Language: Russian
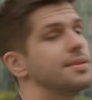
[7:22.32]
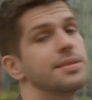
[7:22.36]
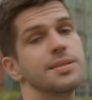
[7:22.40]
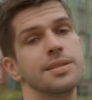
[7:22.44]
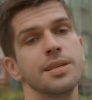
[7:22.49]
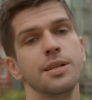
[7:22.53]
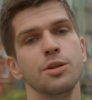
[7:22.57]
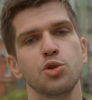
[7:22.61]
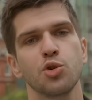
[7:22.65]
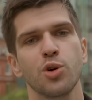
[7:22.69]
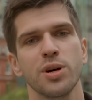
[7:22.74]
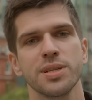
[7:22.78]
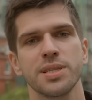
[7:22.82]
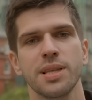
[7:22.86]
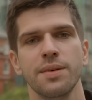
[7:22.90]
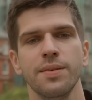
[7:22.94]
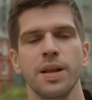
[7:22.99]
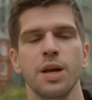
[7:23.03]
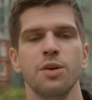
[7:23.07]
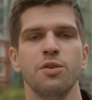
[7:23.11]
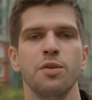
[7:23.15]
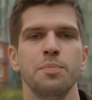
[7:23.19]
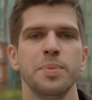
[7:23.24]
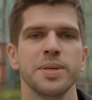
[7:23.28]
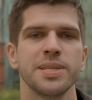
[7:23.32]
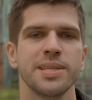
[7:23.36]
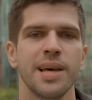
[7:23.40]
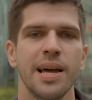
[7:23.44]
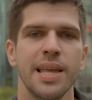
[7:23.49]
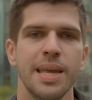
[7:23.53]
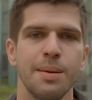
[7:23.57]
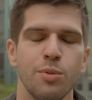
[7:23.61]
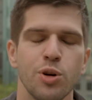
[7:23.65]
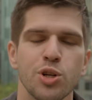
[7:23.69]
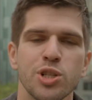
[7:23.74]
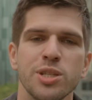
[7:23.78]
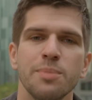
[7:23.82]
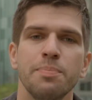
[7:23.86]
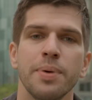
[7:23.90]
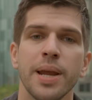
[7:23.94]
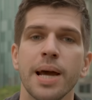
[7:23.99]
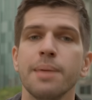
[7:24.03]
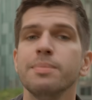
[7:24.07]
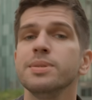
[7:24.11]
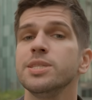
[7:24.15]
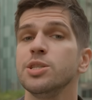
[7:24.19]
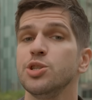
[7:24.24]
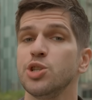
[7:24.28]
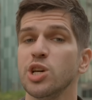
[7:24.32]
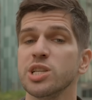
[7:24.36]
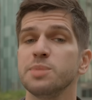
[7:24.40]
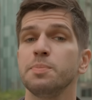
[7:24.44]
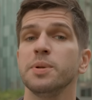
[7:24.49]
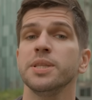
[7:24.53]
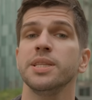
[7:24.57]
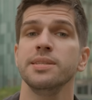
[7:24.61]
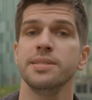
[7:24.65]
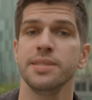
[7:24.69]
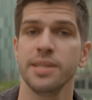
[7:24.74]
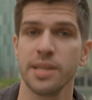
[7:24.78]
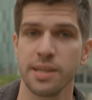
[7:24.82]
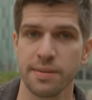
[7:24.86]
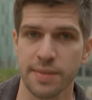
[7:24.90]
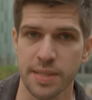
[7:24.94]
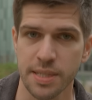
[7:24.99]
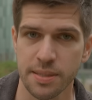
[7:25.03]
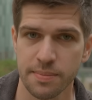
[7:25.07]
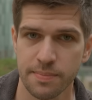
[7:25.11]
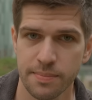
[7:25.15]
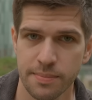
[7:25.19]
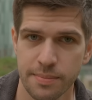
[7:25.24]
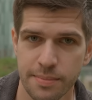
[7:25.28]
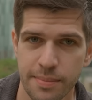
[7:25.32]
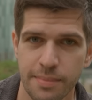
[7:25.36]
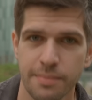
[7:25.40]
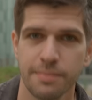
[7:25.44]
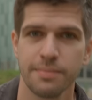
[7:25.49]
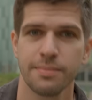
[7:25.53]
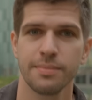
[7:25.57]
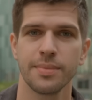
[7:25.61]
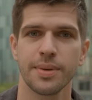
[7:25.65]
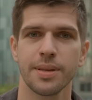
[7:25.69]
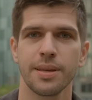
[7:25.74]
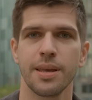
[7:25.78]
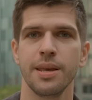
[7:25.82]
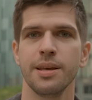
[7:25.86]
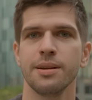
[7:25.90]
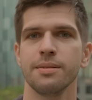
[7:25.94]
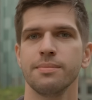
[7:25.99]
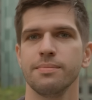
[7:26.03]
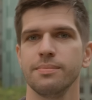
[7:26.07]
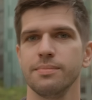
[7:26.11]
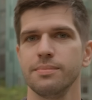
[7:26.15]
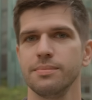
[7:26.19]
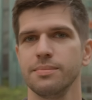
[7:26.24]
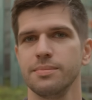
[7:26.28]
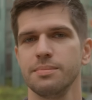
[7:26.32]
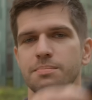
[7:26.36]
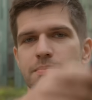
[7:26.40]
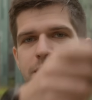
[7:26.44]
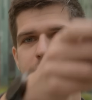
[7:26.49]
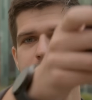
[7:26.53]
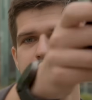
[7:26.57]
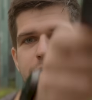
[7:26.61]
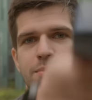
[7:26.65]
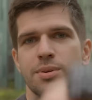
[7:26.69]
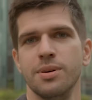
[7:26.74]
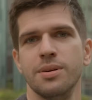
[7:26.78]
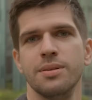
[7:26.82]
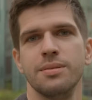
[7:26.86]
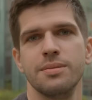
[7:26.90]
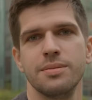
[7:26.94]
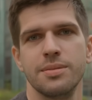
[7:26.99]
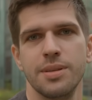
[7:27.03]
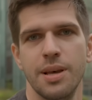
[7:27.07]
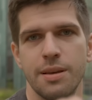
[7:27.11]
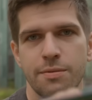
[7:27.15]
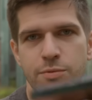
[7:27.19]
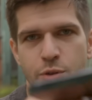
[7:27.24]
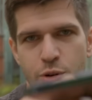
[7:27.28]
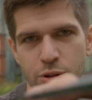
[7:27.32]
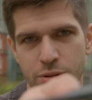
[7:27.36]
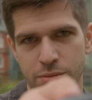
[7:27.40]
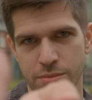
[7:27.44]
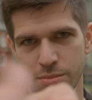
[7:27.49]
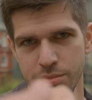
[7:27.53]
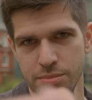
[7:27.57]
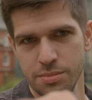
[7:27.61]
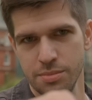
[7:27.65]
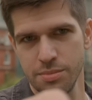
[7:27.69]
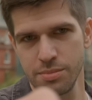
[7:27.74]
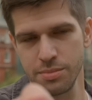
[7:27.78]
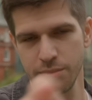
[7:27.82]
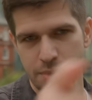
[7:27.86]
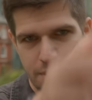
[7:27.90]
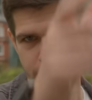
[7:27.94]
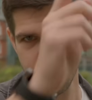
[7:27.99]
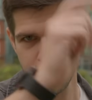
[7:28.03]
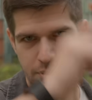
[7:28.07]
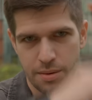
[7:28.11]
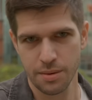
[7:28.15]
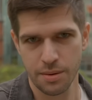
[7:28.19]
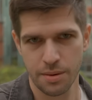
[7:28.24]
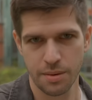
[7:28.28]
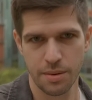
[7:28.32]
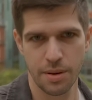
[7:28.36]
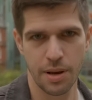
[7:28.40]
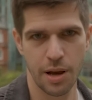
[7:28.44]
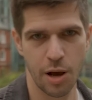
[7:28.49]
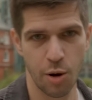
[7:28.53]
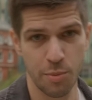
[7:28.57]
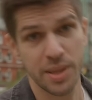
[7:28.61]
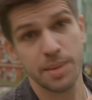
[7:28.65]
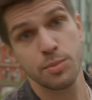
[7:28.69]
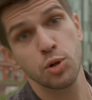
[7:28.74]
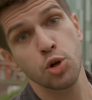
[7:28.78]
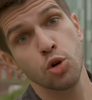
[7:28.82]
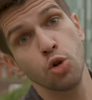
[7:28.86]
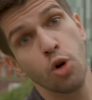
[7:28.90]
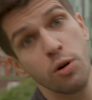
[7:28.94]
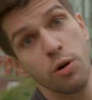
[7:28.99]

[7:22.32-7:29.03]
Ссылочку оставляю в описании, можете прямо сейчас протестировать. Кир, спасибо за iPhone. А у меня там еще